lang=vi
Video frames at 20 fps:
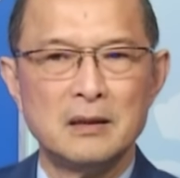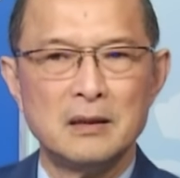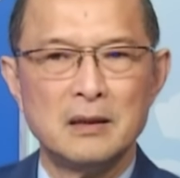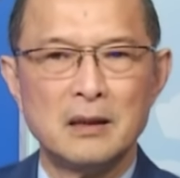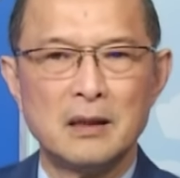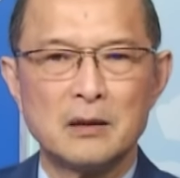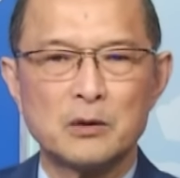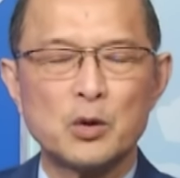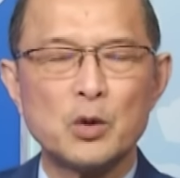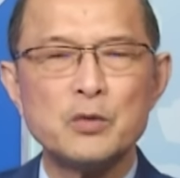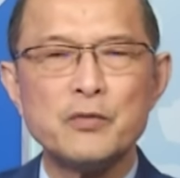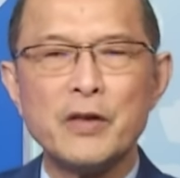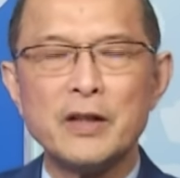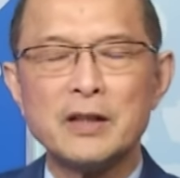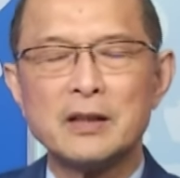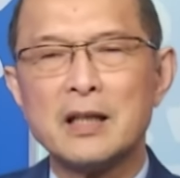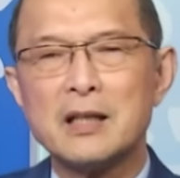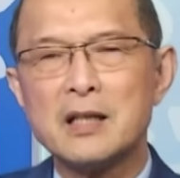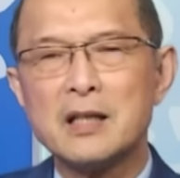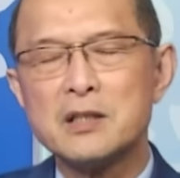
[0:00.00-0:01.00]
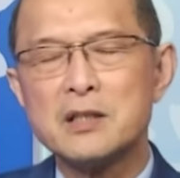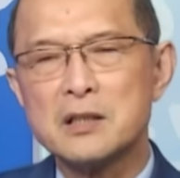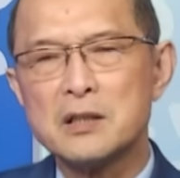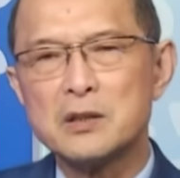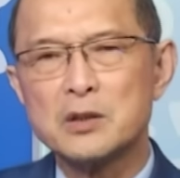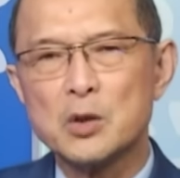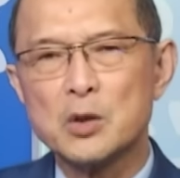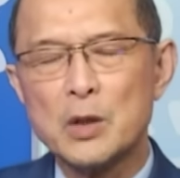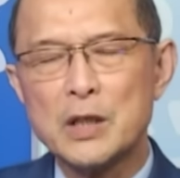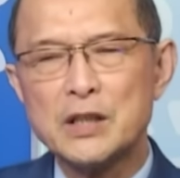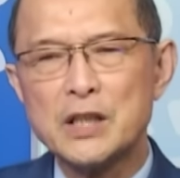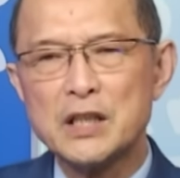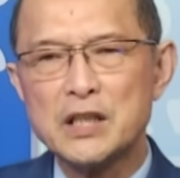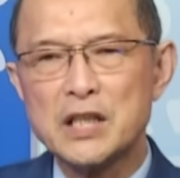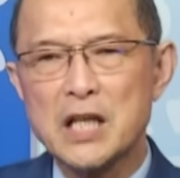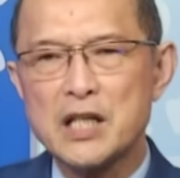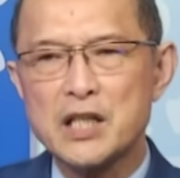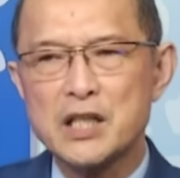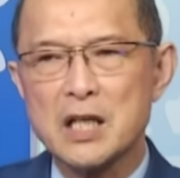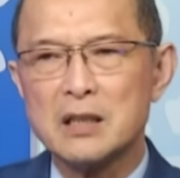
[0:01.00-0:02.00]
à, quý vị thấy cái chữ
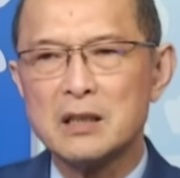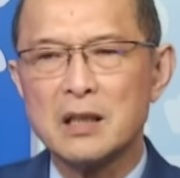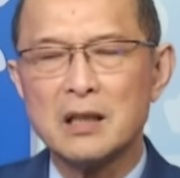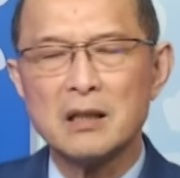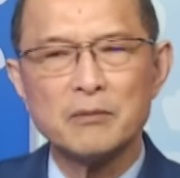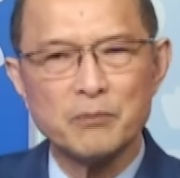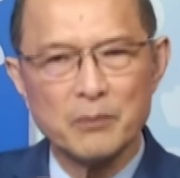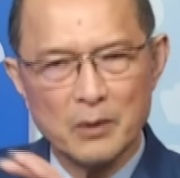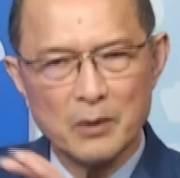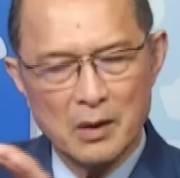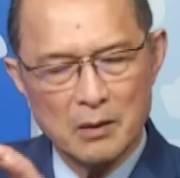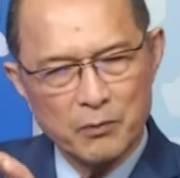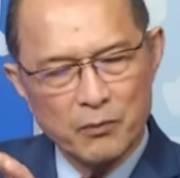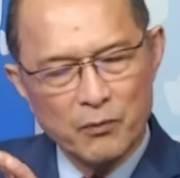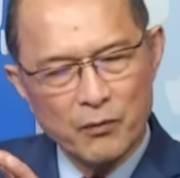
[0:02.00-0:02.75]
solicitation đó à,